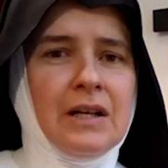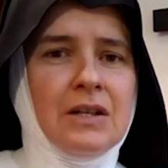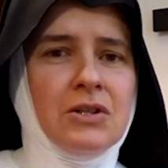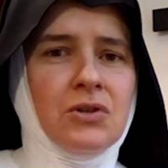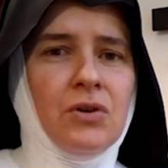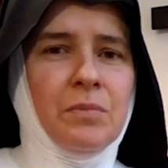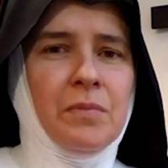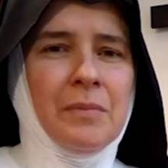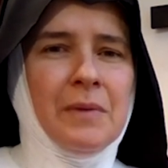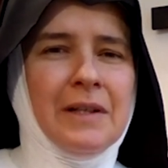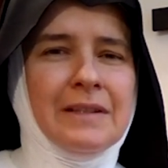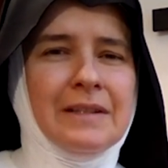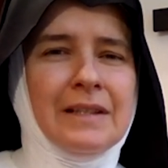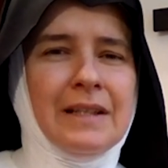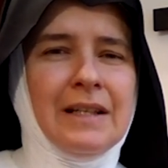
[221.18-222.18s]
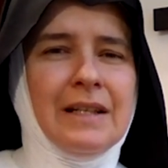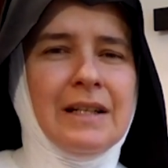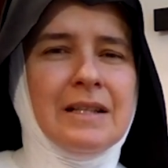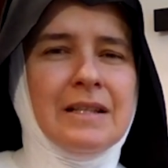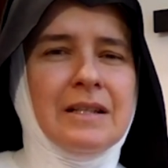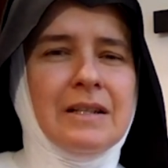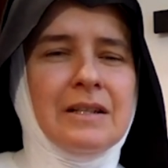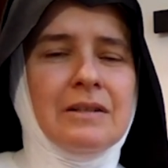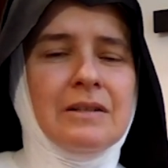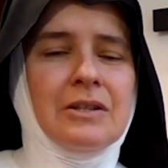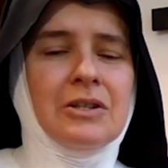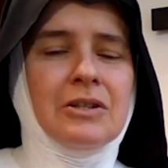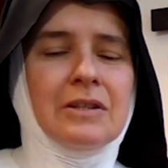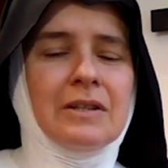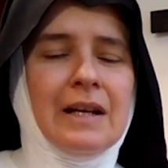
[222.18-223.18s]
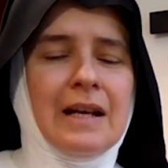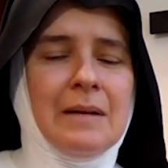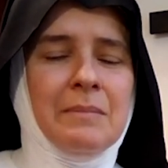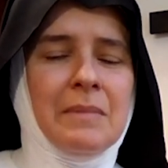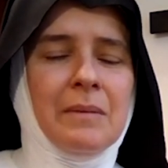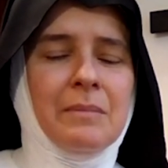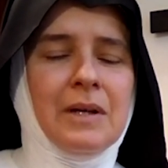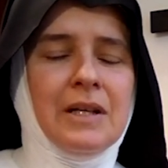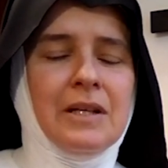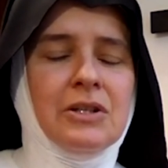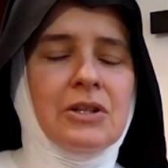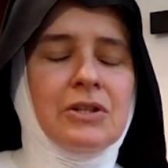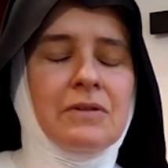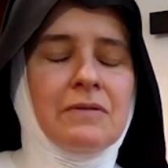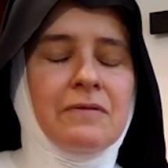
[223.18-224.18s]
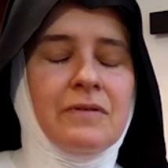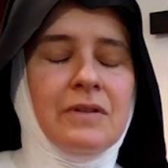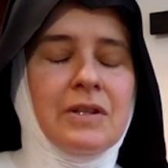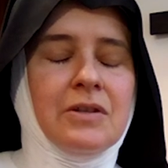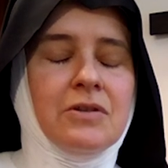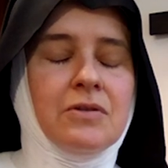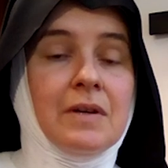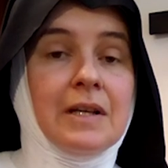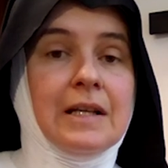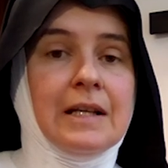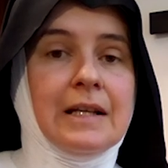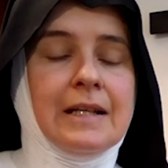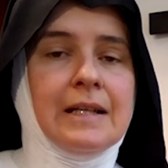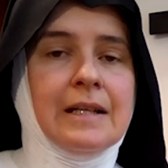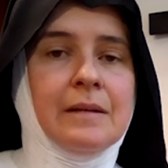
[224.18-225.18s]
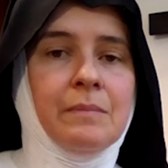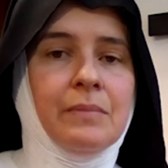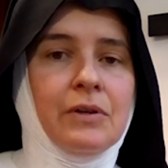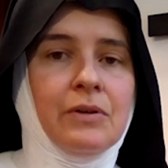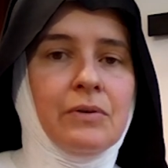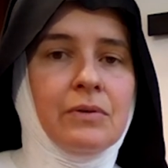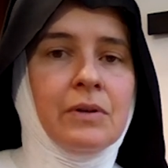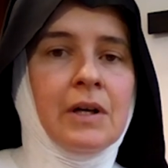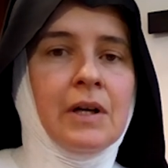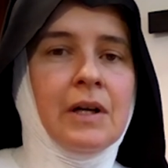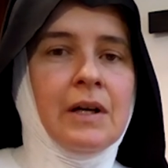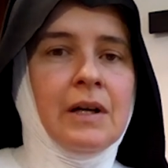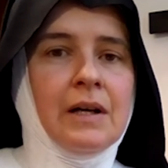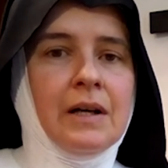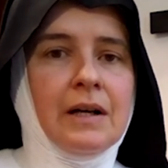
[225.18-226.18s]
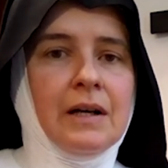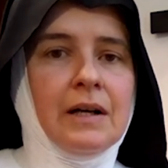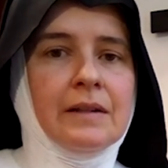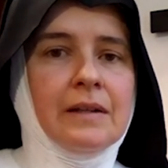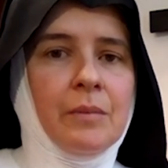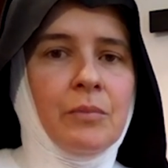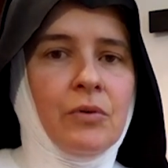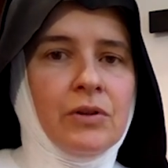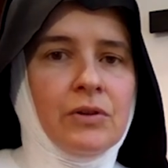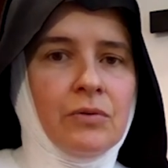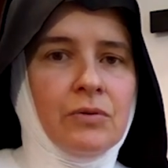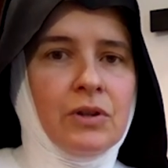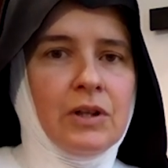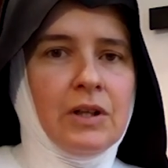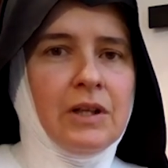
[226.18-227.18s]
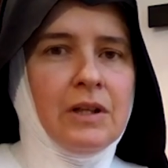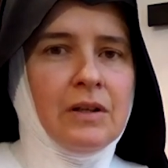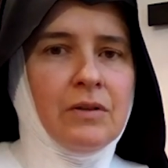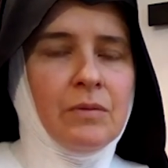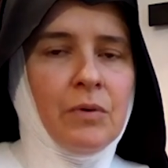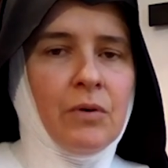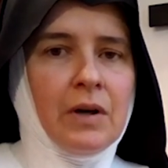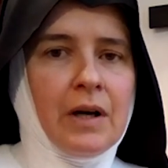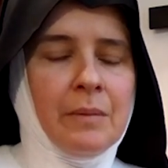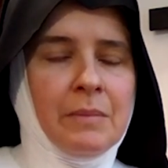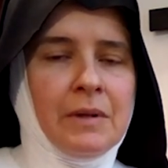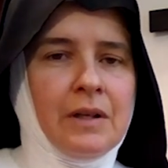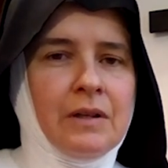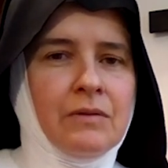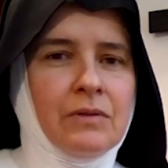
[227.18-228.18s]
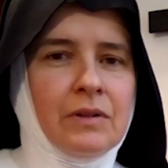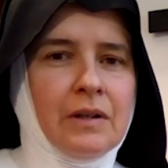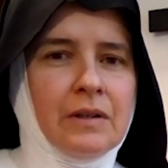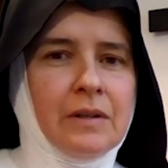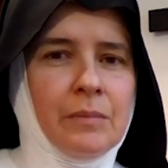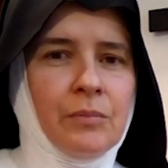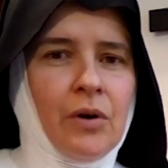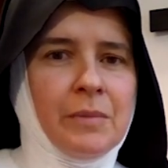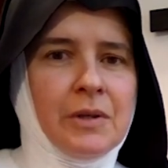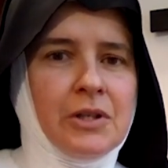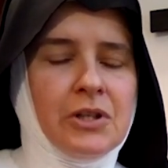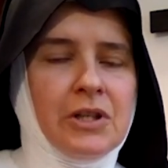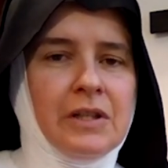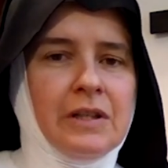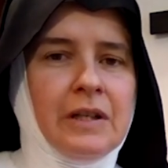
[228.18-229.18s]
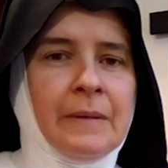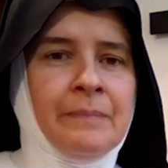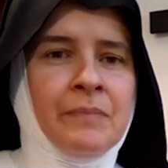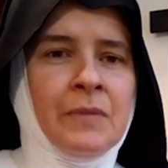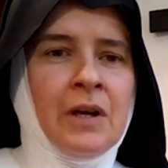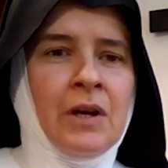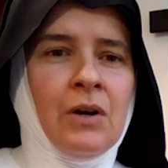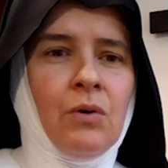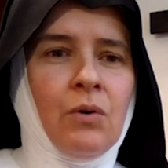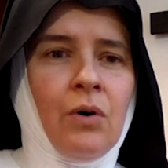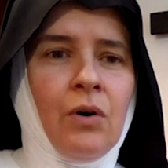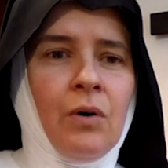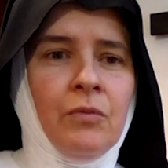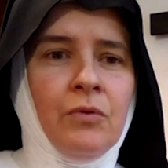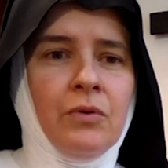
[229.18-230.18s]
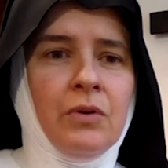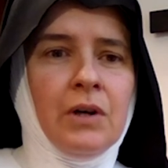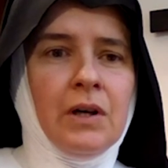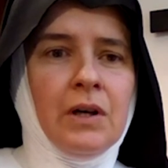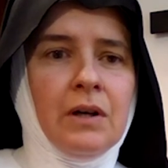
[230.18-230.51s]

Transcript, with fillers: soube manter esse extremamente difícil equilíbrio da boa doutrina, do bom caminho, da, da boa medida, como